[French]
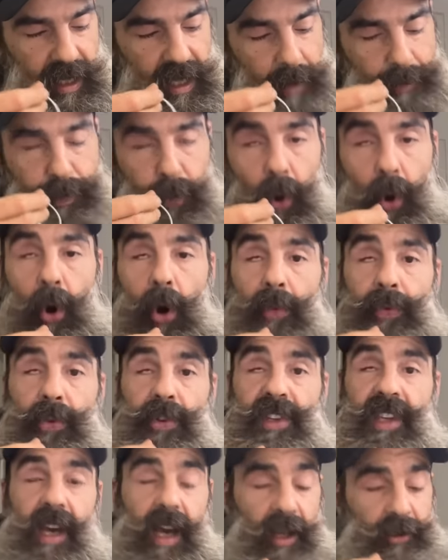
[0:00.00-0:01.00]
Et pour
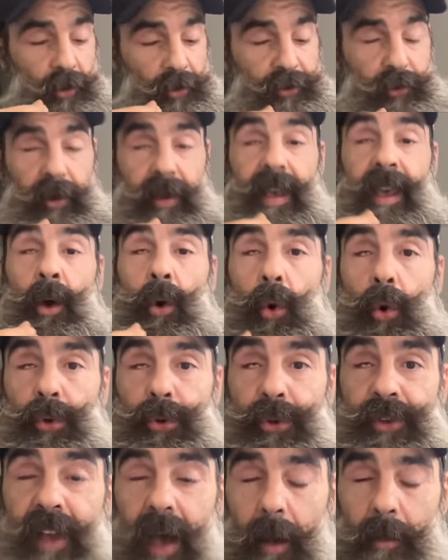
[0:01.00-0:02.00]
revenir à notre héros
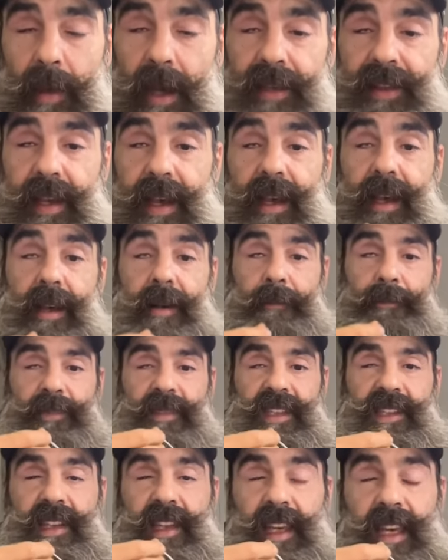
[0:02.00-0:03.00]
de Darmanin,
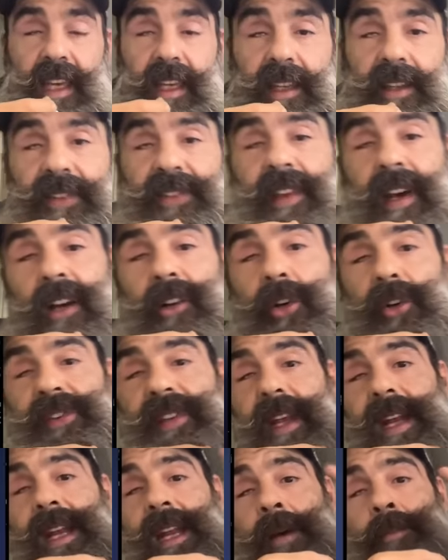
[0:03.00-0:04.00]
qui, d'un
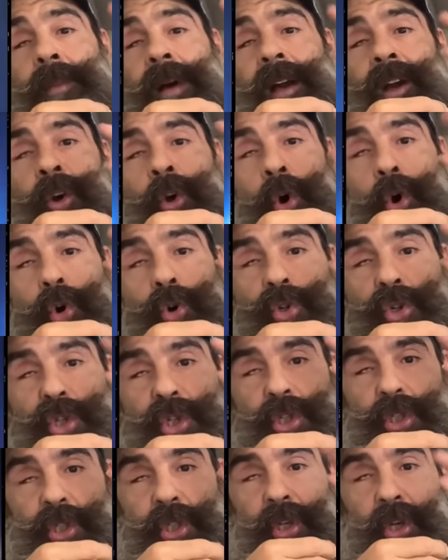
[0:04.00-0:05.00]
côté de la main
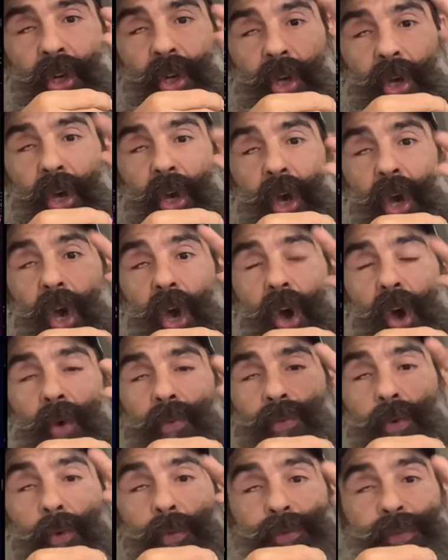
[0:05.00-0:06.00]
gauche,
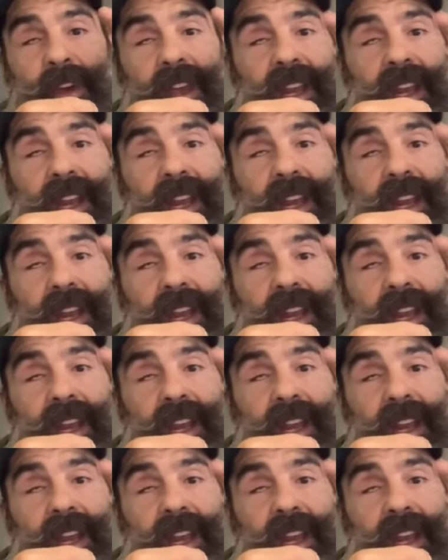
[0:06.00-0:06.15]
vous